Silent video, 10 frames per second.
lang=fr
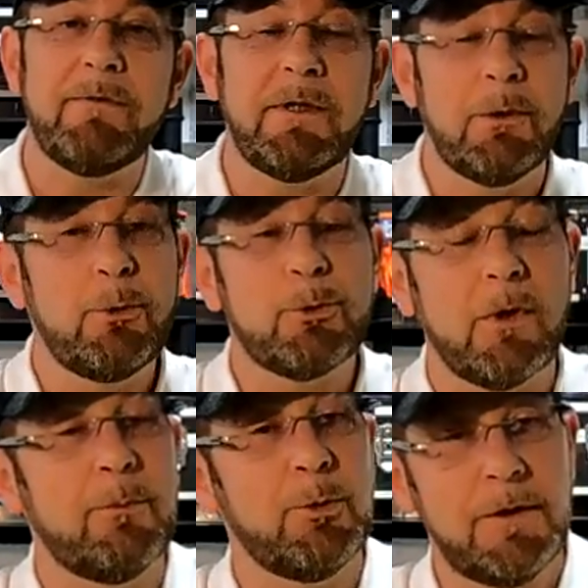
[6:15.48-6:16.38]
la vidéo,
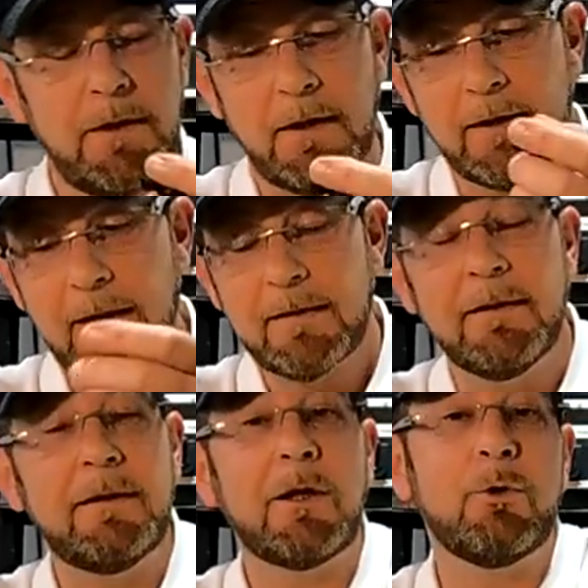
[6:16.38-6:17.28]
sur la musique, et ça
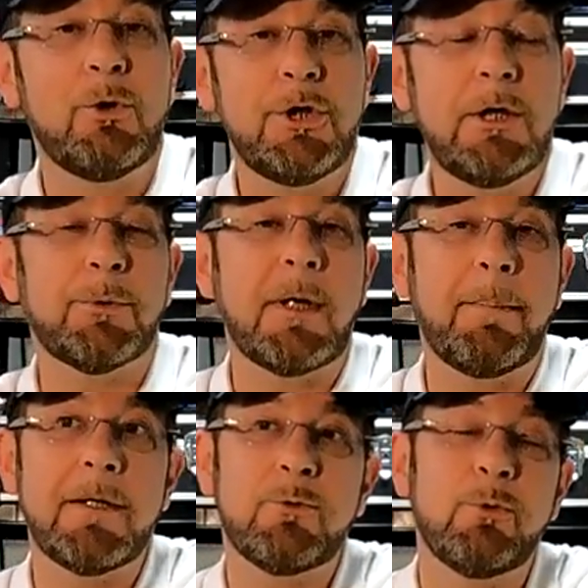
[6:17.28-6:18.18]
c'est une technologie qu'on n'a
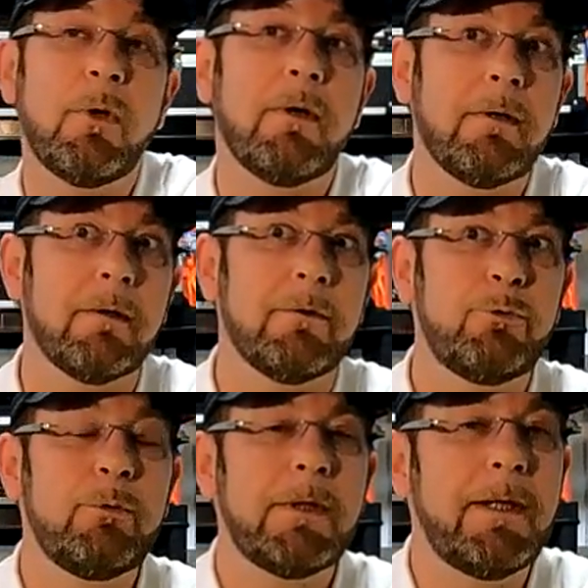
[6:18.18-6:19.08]
pas sur euh,
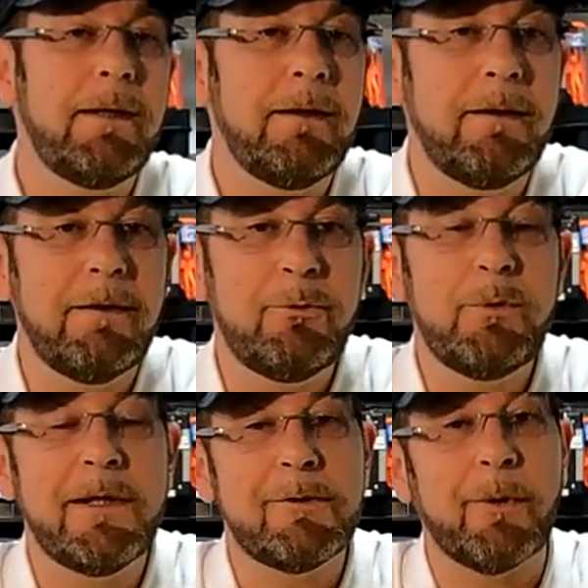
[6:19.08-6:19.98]
toutes, les,
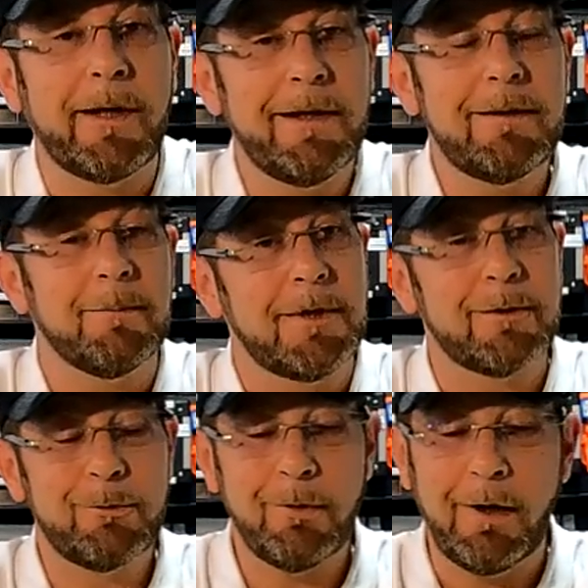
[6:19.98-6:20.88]
toutes les oreillettes,
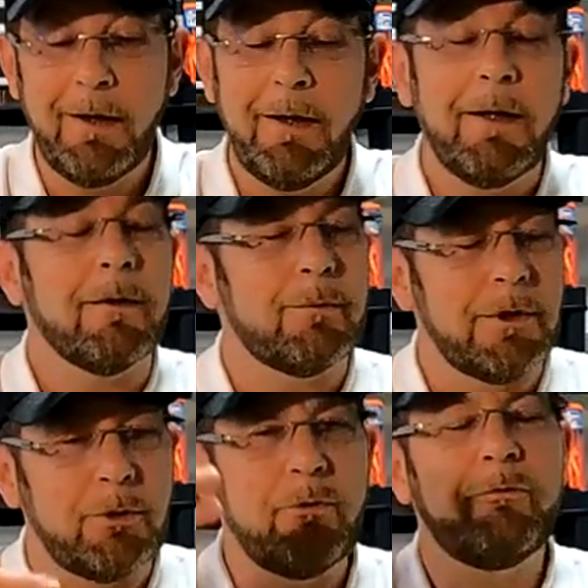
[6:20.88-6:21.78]
bien sûr, on
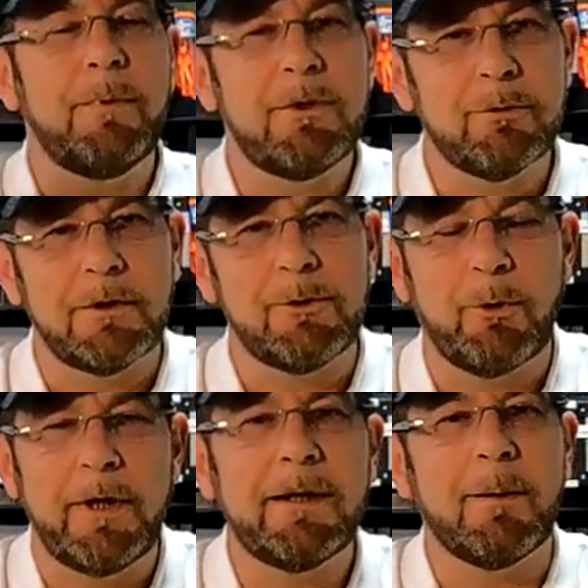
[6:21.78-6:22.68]
les trouve, mais sur des
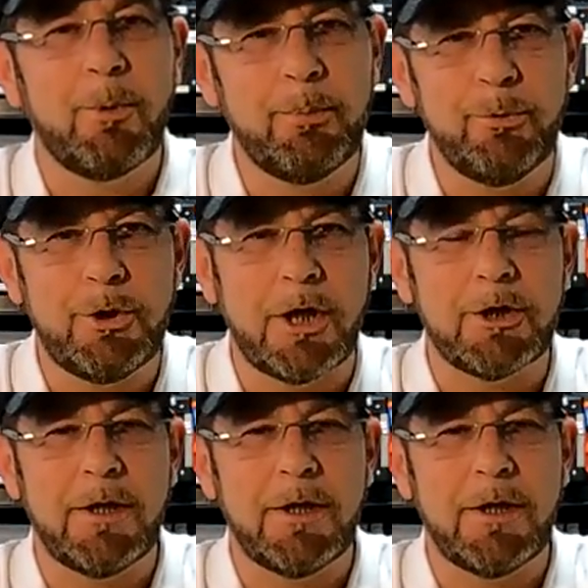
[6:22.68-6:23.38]
oreillettes un peu plus chères